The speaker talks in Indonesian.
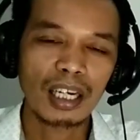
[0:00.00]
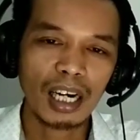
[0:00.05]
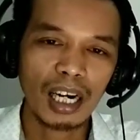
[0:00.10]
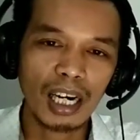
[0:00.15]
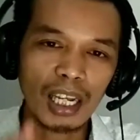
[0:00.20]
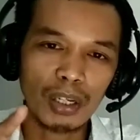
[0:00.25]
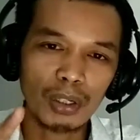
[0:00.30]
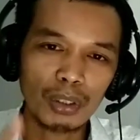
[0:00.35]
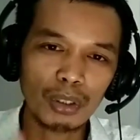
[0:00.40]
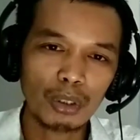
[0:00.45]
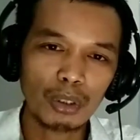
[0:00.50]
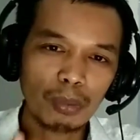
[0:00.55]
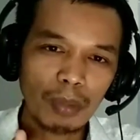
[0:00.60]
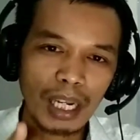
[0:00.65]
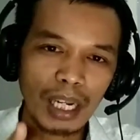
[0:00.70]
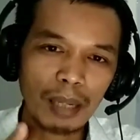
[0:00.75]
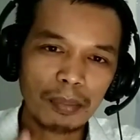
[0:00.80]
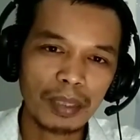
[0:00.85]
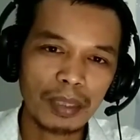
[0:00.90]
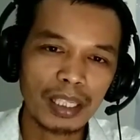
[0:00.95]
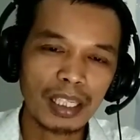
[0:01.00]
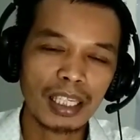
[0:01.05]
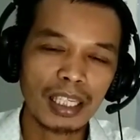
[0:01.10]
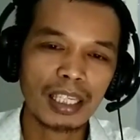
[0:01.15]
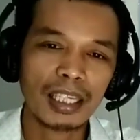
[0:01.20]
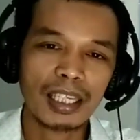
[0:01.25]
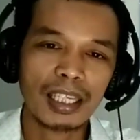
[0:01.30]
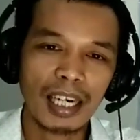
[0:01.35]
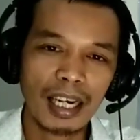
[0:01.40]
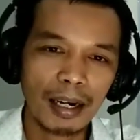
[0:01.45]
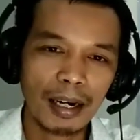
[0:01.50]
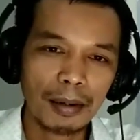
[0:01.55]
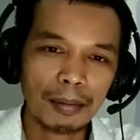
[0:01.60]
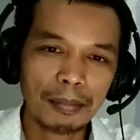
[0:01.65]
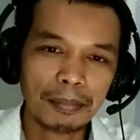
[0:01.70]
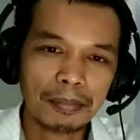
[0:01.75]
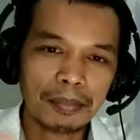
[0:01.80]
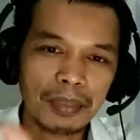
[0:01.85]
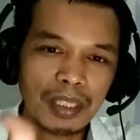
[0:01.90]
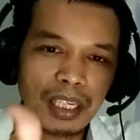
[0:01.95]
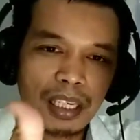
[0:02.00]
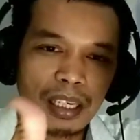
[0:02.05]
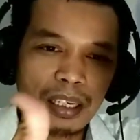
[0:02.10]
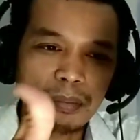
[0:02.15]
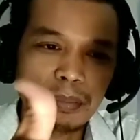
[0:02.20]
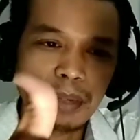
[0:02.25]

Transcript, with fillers: kalau untuk malam ini ya nih